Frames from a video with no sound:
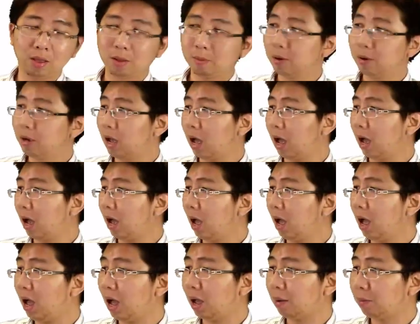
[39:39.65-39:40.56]
เพื่อหา
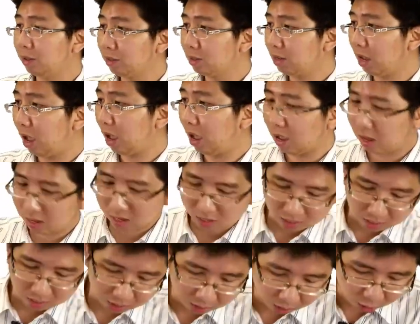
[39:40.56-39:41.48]
ค่ามันช้า
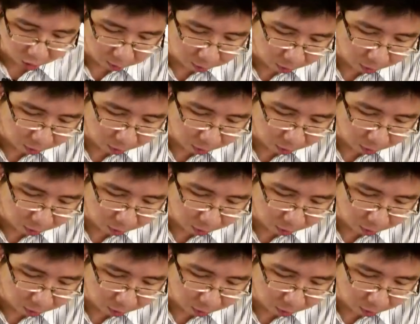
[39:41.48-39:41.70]
แล้วก็บอก